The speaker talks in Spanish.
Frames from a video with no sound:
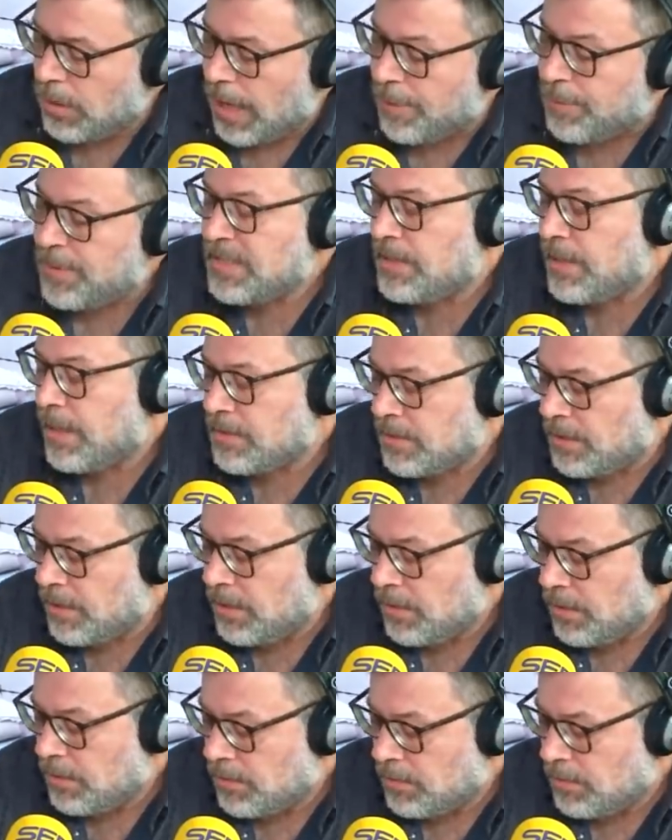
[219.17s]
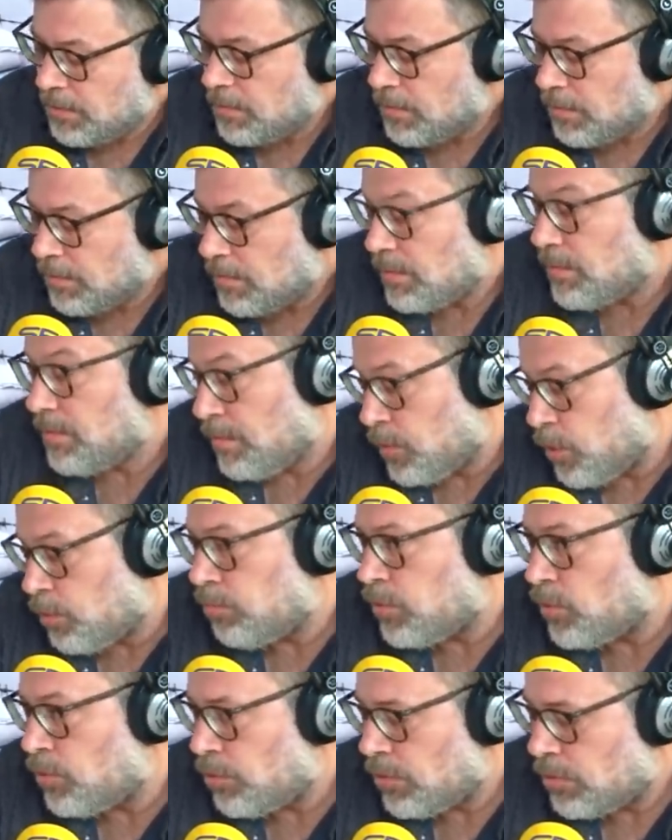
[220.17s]
A ver si así
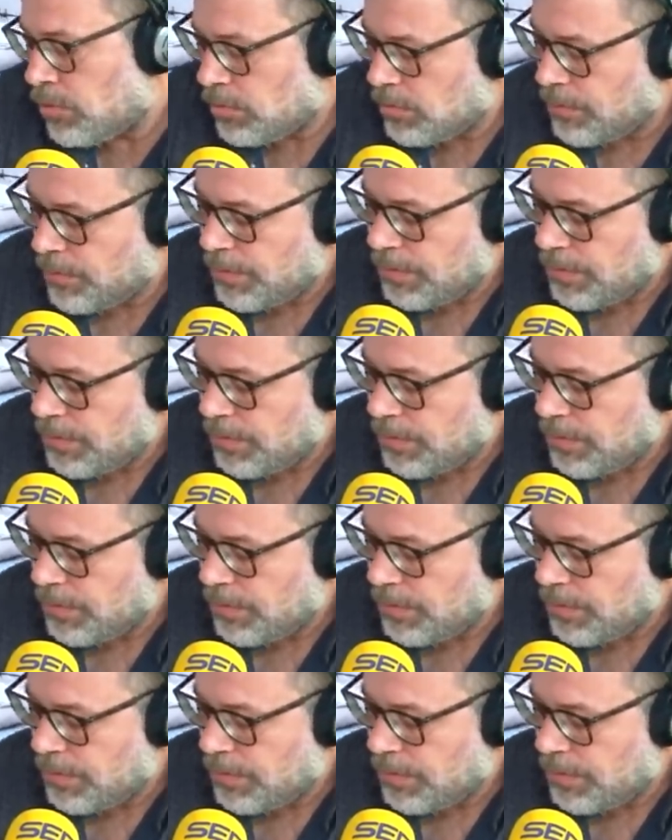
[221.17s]
dos puntos.